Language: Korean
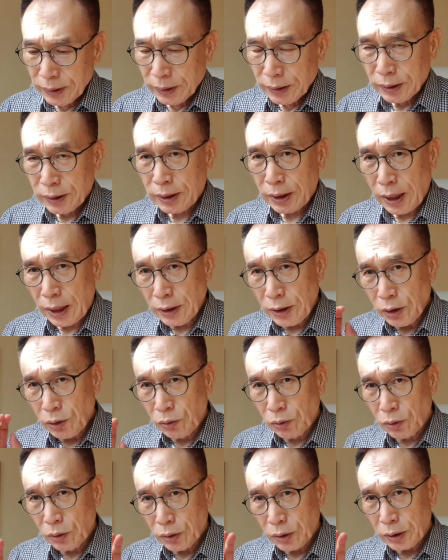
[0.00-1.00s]

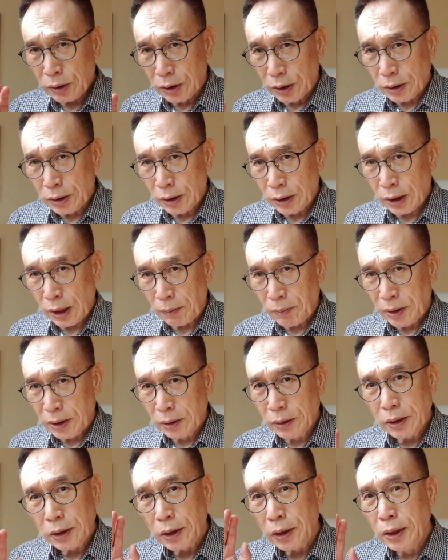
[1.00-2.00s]
서양식으로 접근을
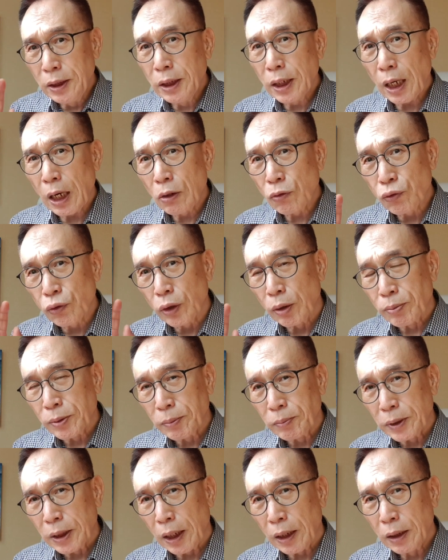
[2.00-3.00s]
하면 이해할 수가
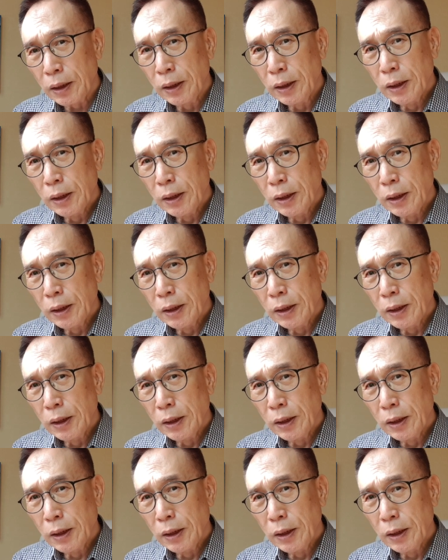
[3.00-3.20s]
없습니다.